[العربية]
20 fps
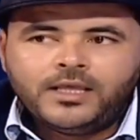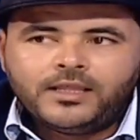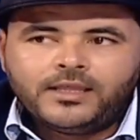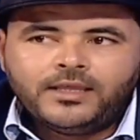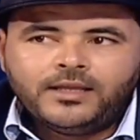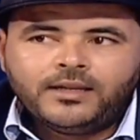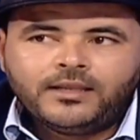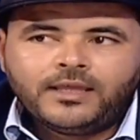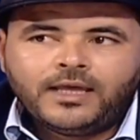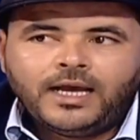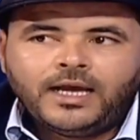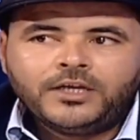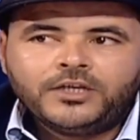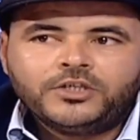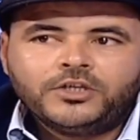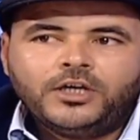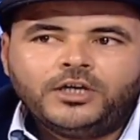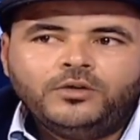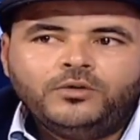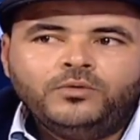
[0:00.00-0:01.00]
ثالث
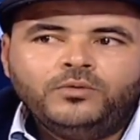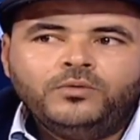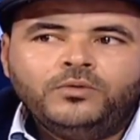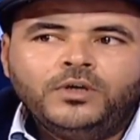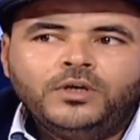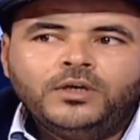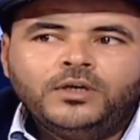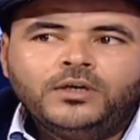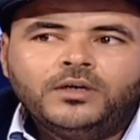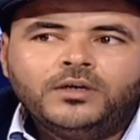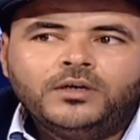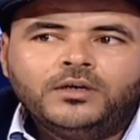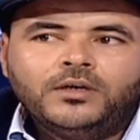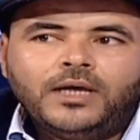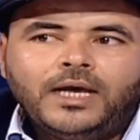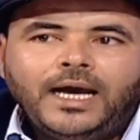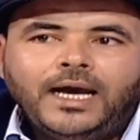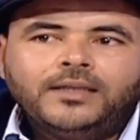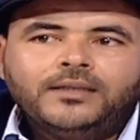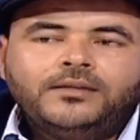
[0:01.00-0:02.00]
حاجه انه آه،
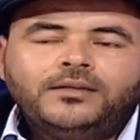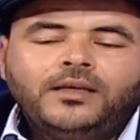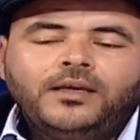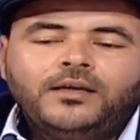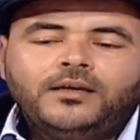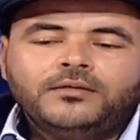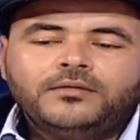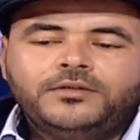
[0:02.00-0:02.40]
حتى